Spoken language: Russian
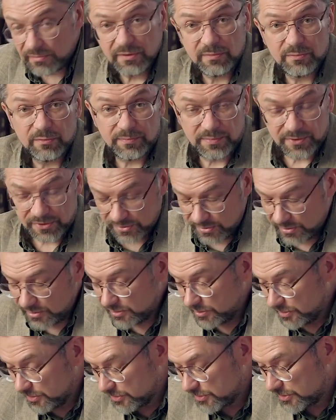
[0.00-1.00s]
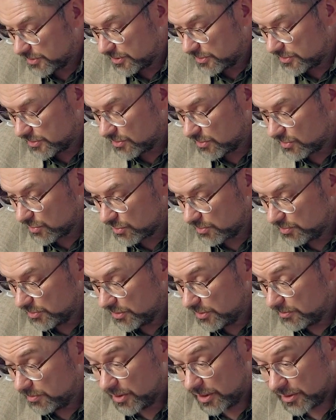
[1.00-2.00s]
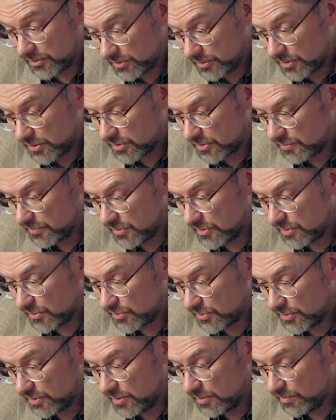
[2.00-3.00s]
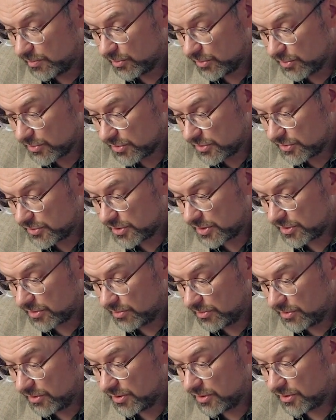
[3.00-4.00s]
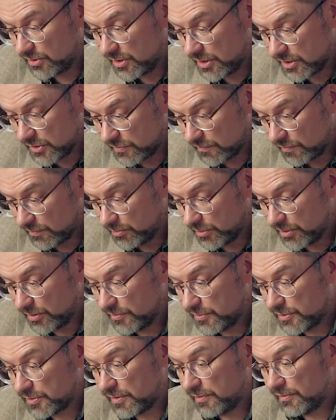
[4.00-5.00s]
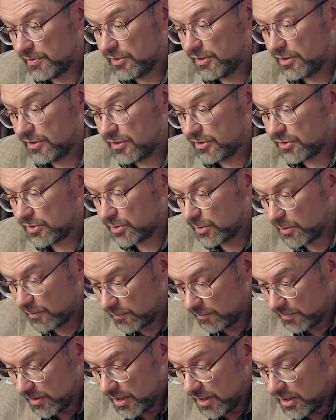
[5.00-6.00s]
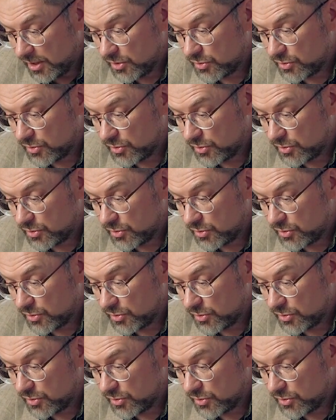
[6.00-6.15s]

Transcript: ему послания, кстати, тоже были, брата нашего и служителя Божия, и сотрудника нашего, благовествования Христовым,